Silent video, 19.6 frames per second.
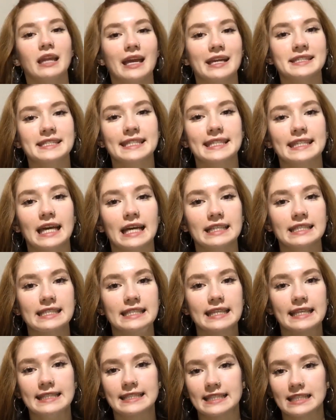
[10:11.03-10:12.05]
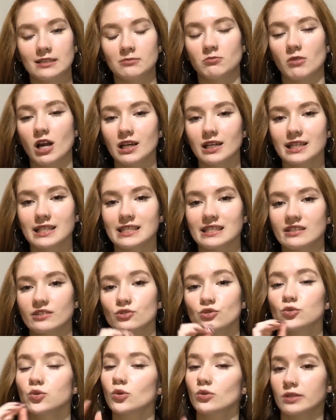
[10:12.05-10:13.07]
Eskiden Cecil markasını
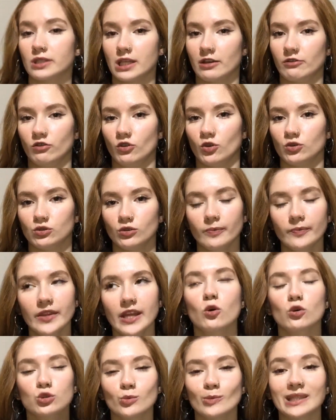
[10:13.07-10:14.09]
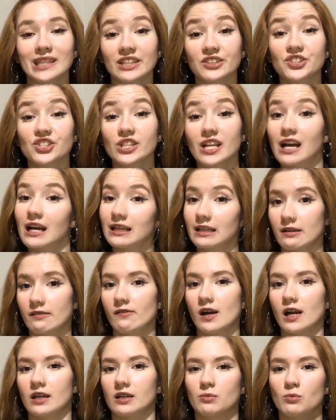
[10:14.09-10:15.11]
çok seviyordum. Kozmetikçilerde
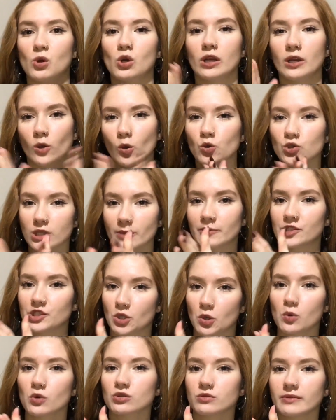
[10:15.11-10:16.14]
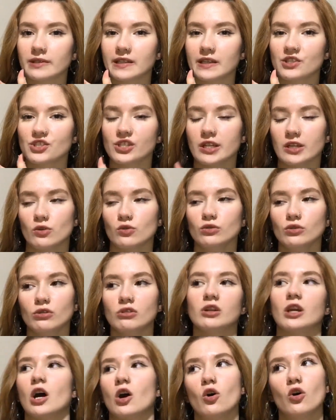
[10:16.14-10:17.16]
var. Böyle köşe başı kozmetikçiler
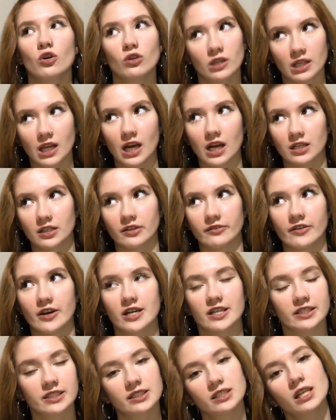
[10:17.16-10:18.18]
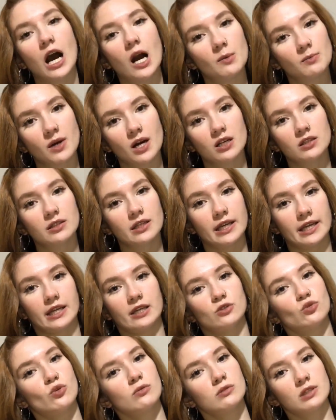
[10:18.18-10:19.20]
oluyor ya oralarda vardı. Ama
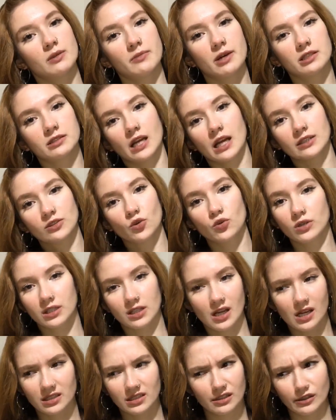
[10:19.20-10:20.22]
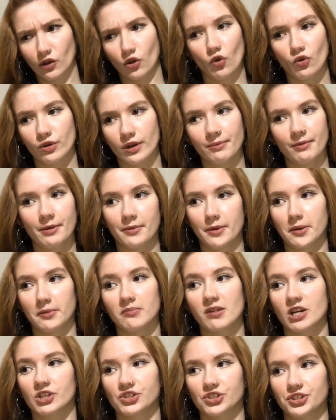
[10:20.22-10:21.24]
e, son zamanlarda oralarda da görememeye
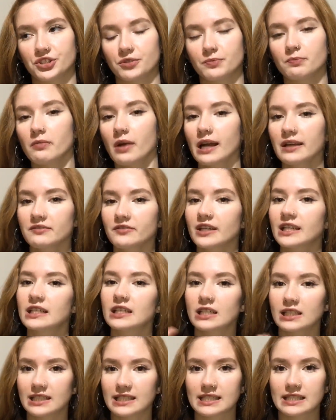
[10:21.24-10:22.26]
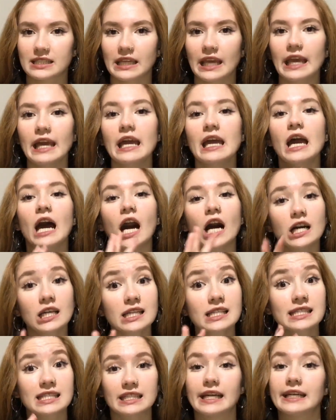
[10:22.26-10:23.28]
başladım ben ve gratiste
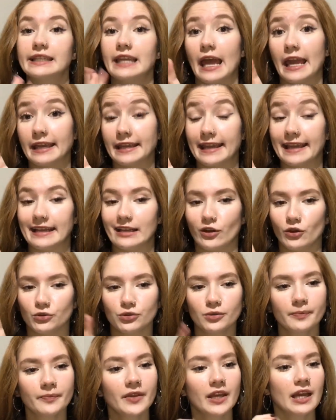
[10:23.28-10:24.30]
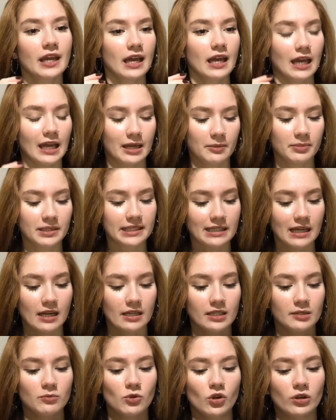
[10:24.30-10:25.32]
ara sıra denk geliyordum. E, bir
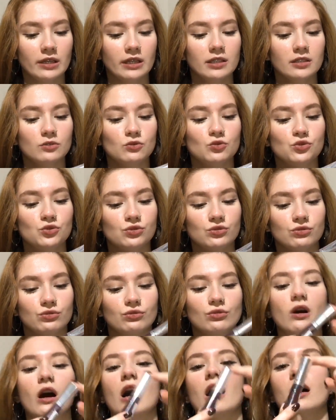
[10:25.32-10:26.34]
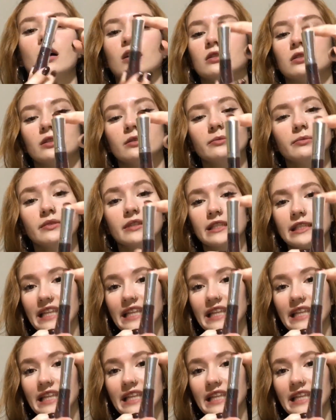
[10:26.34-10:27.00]
tane böyle rujunu aldım.